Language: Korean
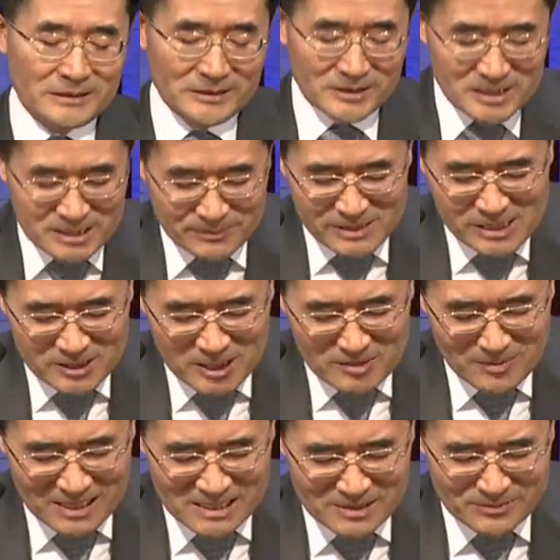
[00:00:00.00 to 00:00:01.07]
이 17절
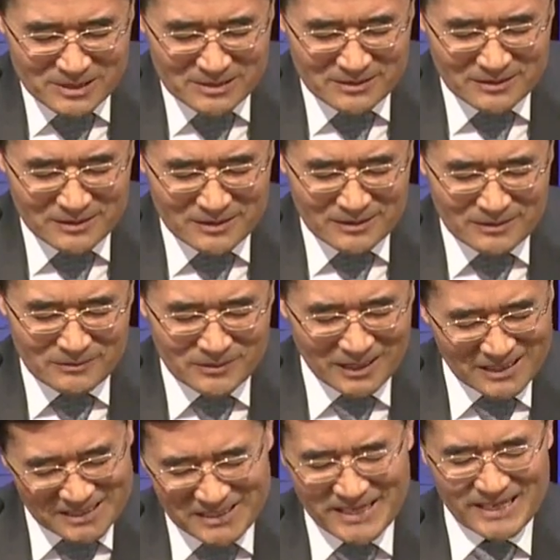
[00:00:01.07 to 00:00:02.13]
말씀은
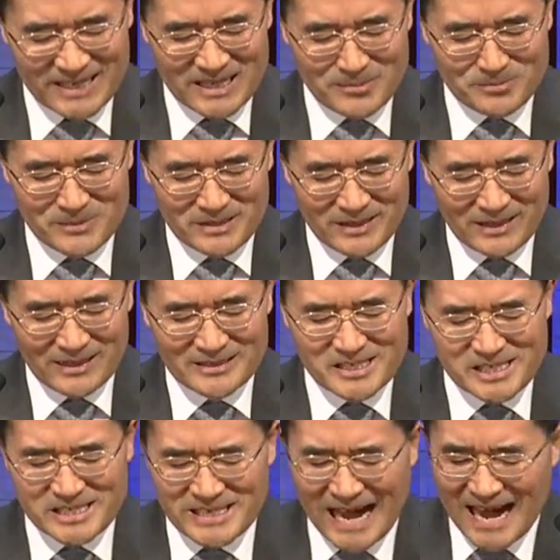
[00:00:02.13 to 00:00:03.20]
우리가 이해가 됩니다.
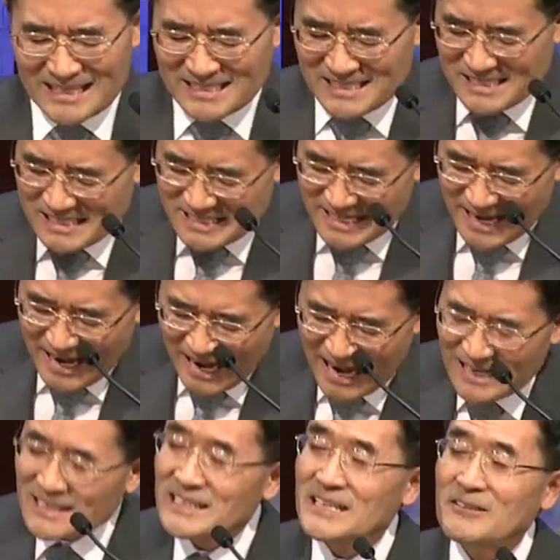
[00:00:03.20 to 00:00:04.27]
지나치게
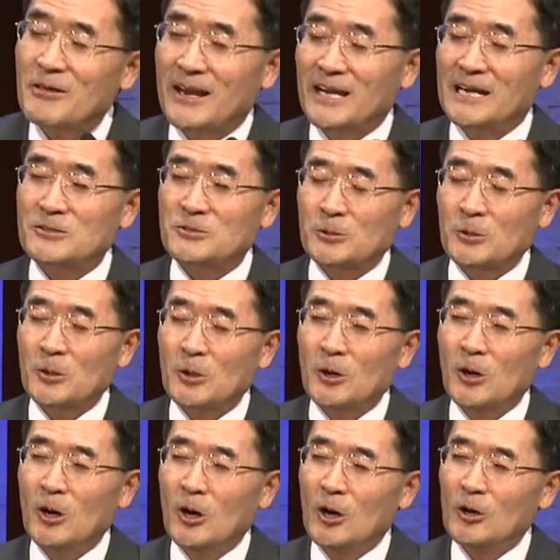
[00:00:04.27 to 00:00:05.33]
악인이 돼
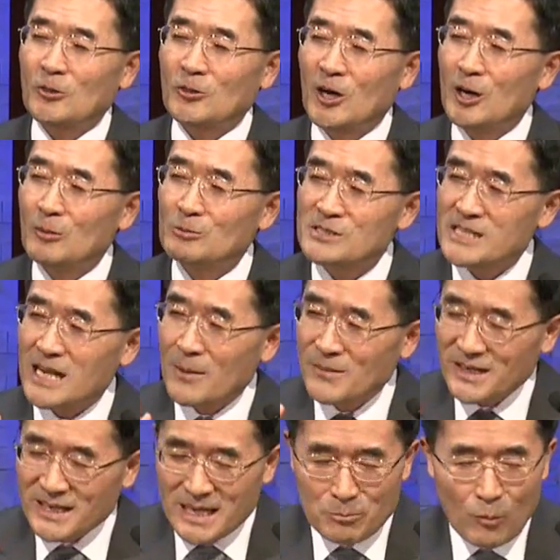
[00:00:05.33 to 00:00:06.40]
가지고 너무
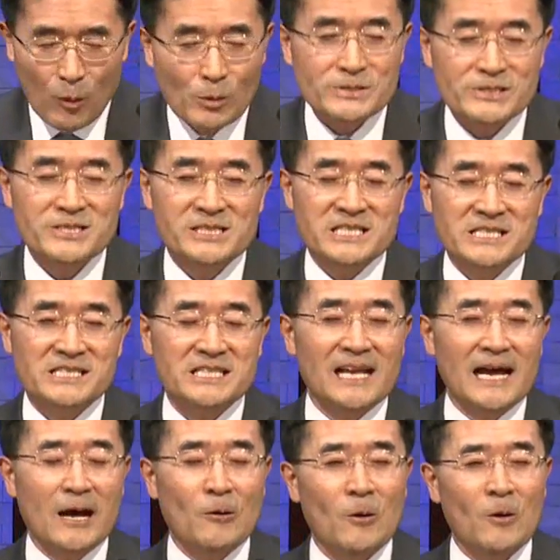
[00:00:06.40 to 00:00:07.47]
사람들에게 몹쓸 짓을
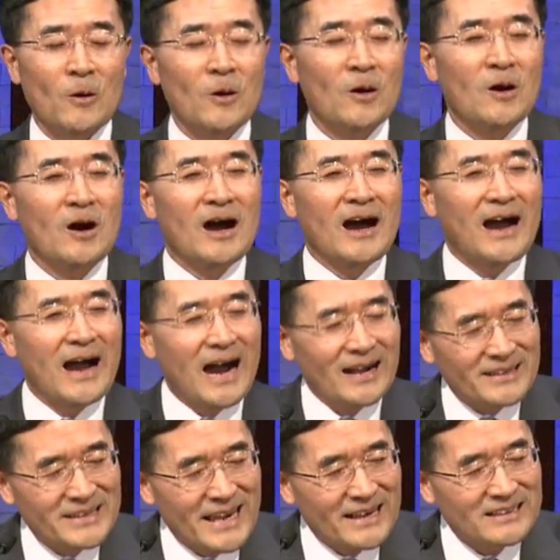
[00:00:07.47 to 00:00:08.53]
하고
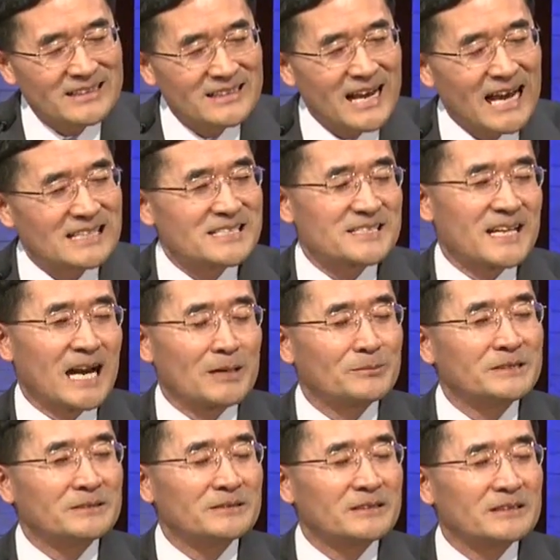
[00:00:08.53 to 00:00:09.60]
악행을 한
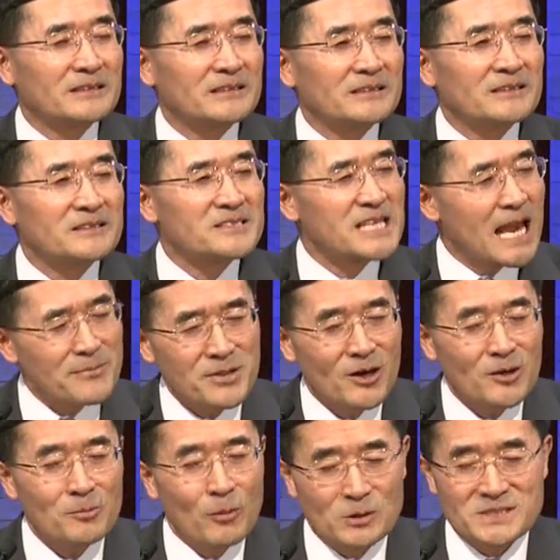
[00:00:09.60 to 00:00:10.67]
사람은
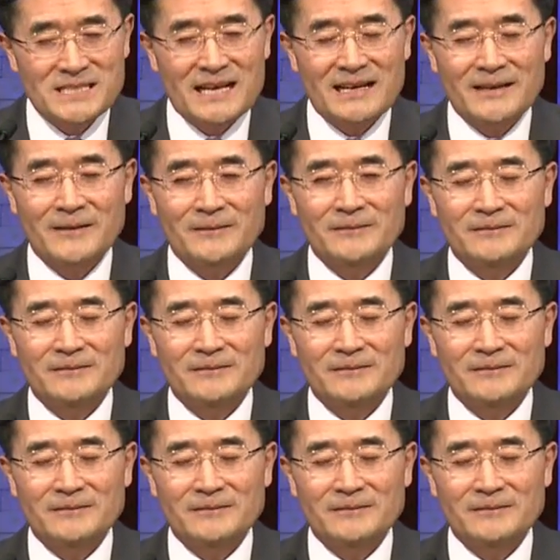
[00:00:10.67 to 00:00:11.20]
제명 못 살아요.